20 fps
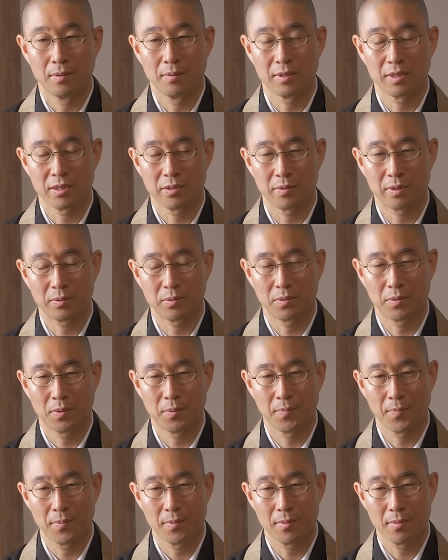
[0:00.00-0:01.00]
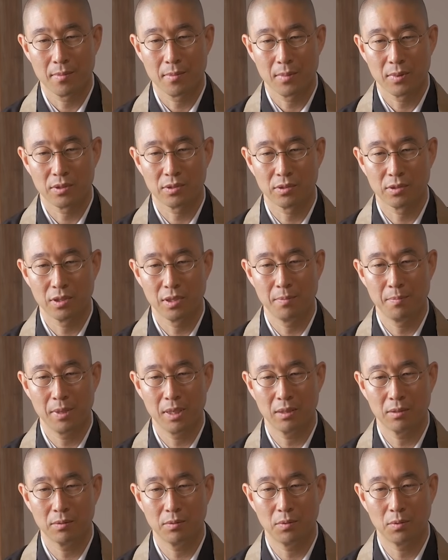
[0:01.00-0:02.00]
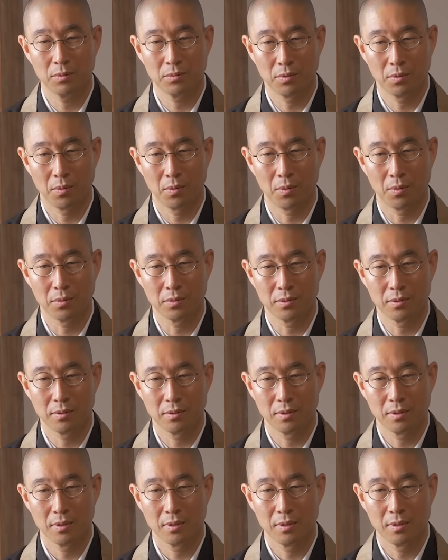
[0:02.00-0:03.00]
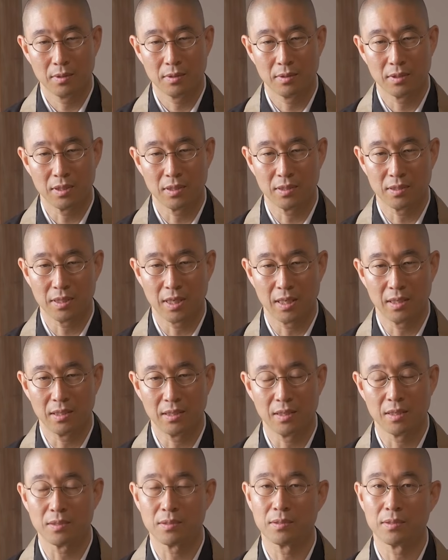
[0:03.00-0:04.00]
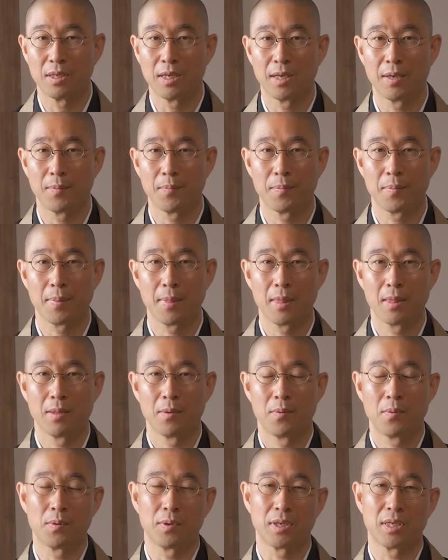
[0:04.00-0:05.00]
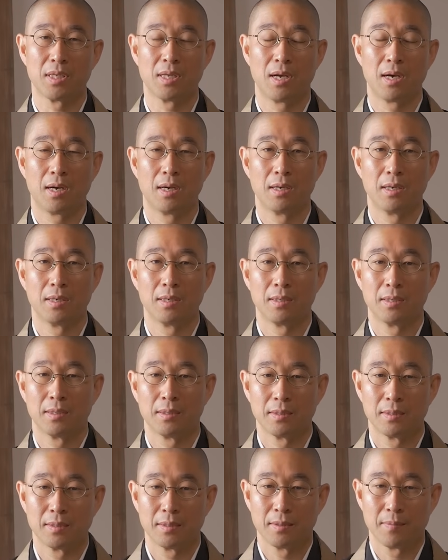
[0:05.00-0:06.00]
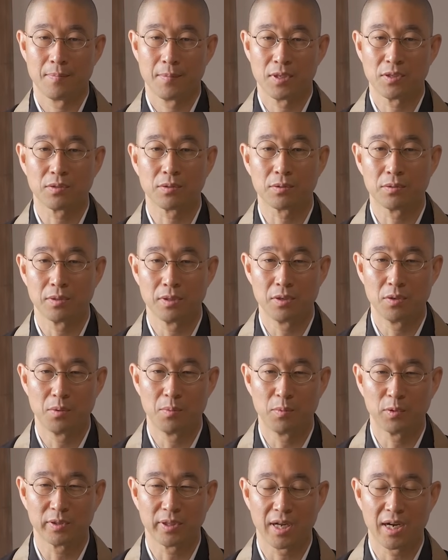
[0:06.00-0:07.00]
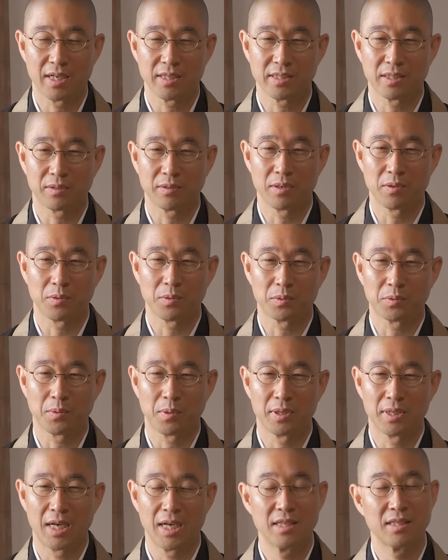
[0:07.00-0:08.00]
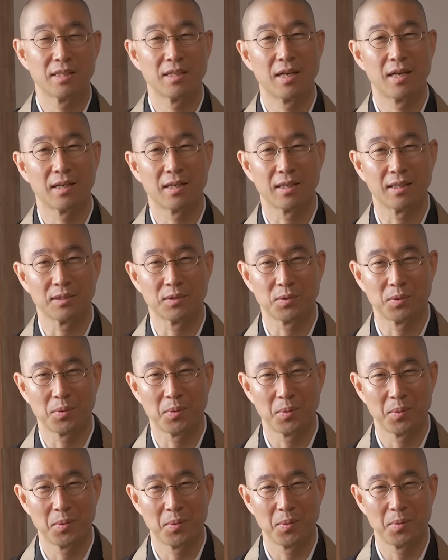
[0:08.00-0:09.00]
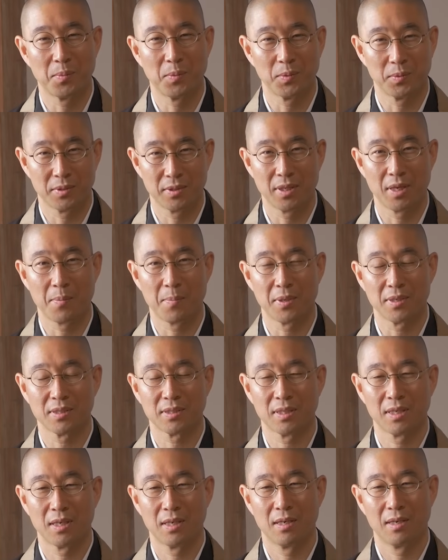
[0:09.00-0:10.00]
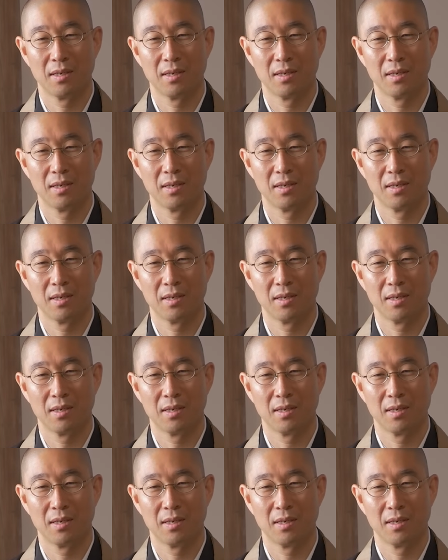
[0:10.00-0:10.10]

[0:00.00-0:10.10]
私はこの睡眠ほど人生にですね大きな救いをもたらしてくれることはないんじゃないかと思っています。